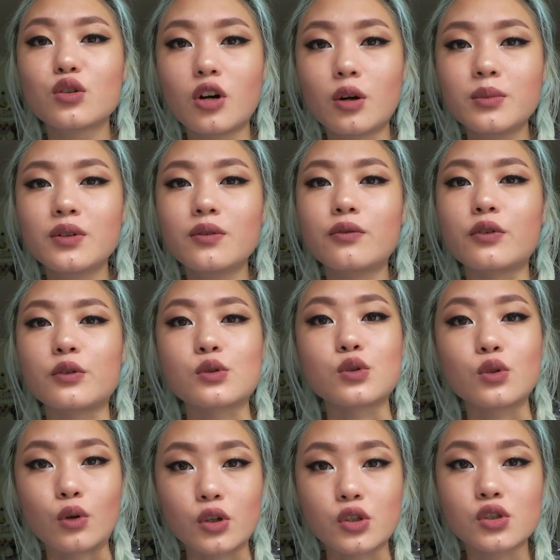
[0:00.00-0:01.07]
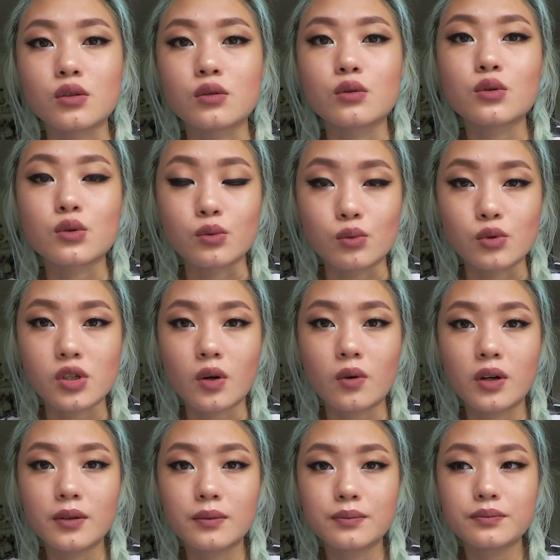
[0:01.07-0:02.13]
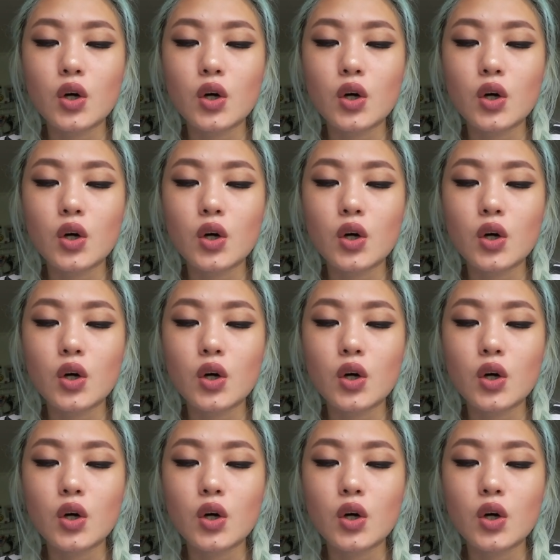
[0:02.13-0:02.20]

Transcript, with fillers: kommen von deutschen Zuschauern.